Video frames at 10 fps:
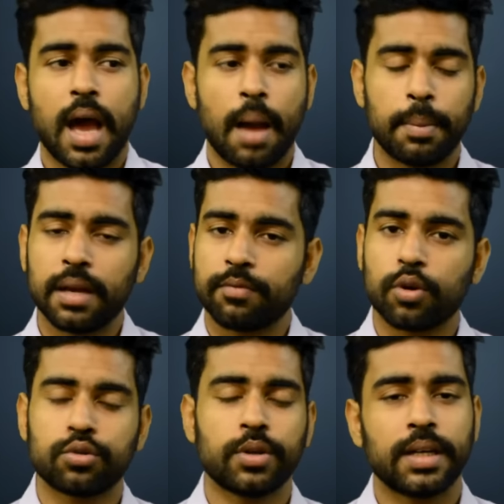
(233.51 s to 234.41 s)
अभी
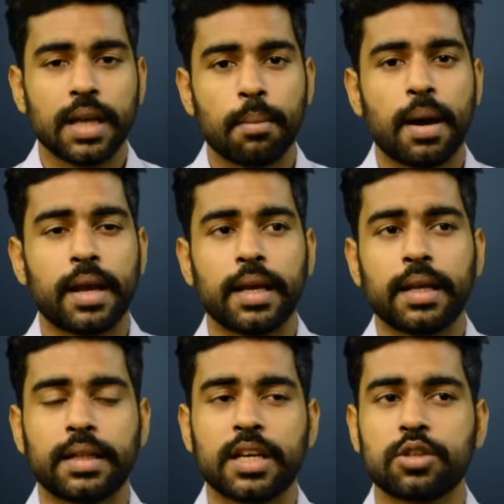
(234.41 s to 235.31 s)
अनफॉर्चुनेटली हमारे
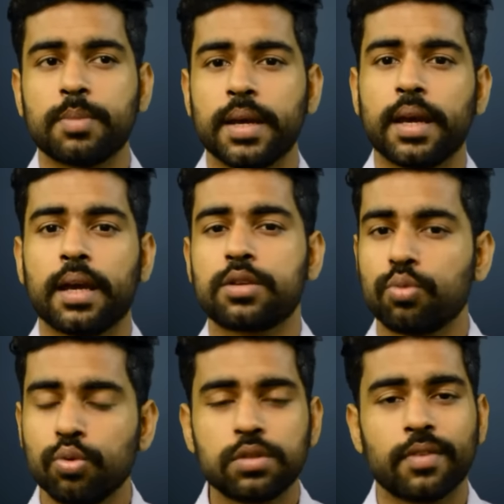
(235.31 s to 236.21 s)
देश में
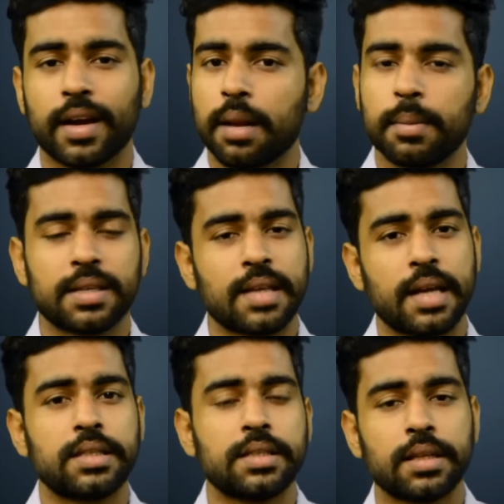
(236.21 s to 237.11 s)
स्कूल्स वगैरह में ये
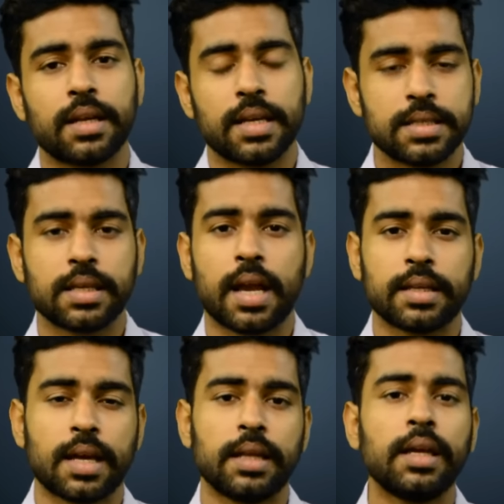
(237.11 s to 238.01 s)
सारी चीज़ें नहीं सिखाई
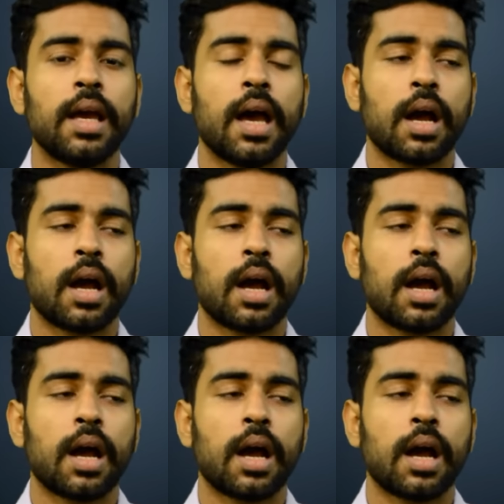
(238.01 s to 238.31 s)
जा रही